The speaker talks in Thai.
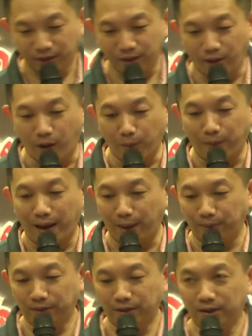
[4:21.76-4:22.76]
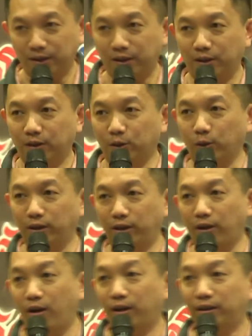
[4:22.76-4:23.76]
ออกแบบตัวนี้
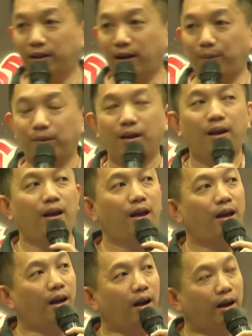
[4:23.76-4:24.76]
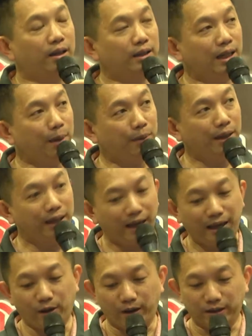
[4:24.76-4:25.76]
เนาะนะครับทีนี้ทำให้
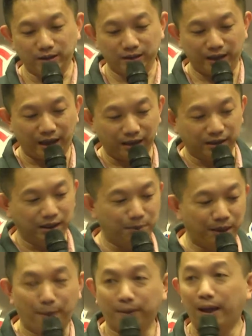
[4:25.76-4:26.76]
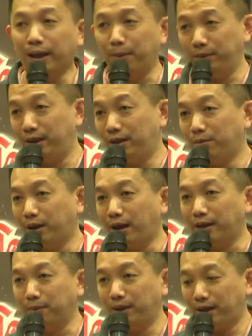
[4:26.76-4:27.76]
เท่หน่อยคือในหนังสือมันทำแค่เข็มทิศมัน
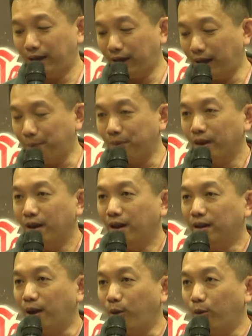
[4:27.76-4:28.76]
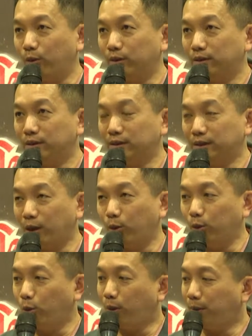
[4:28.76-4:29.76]
อาจจะไม่เท่ครับเราเรา
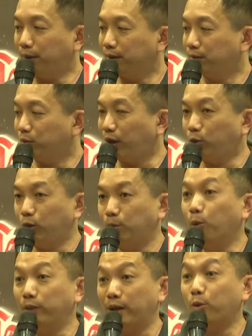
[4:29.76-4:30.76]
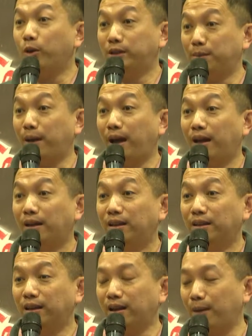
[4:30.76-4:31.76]
รู้ว่ามันวัดอุณหภูมิได้ด้วยใช่ไหม
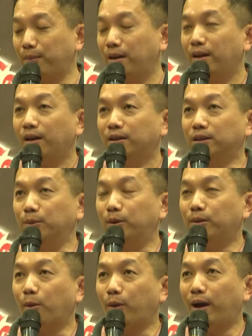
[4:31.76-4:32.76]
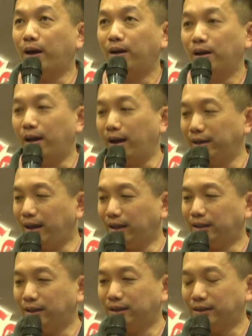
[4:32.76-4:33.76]
นะครับสมมุติเราบอกว่าอันเนี้ย
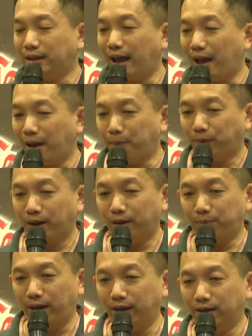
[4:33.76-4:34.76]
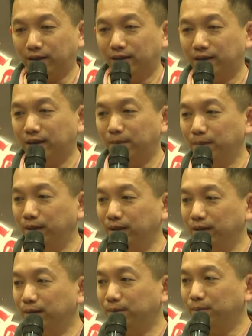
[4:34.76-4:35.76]
จะสร้างเป็นเครื่องมือ
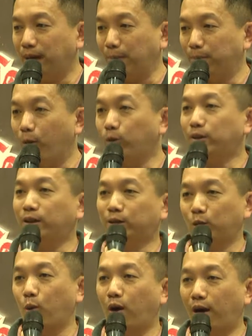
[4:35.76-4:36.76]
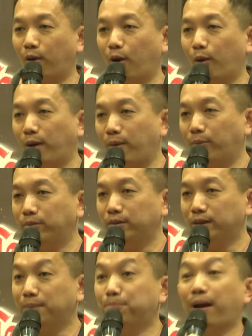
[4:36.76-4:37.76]
แบบพกติดตัวเอาไว้แบบ
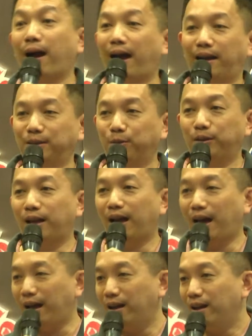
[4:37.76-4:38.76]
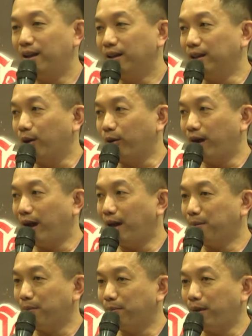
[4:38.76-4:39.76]
เดินป่าสมมตินะฮะเราก็ให้
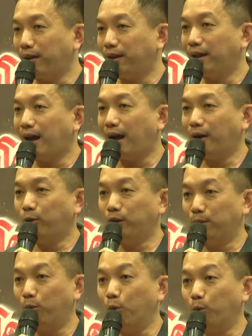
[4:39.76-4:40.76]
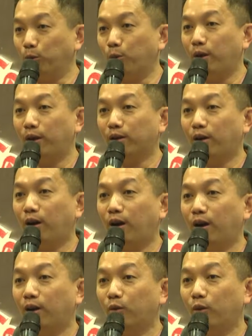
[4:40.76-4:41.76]
มันเป็นได้ทั้งอุณหภูมิด้วยแล้วก็
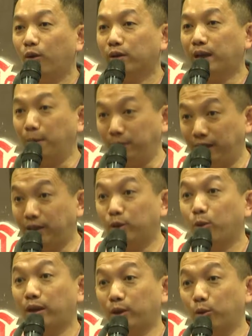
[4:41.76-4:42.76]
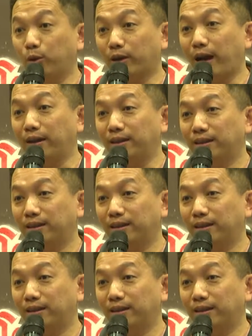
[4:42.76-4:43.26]
เข็มทิศด้วยในตัวเดียวกัน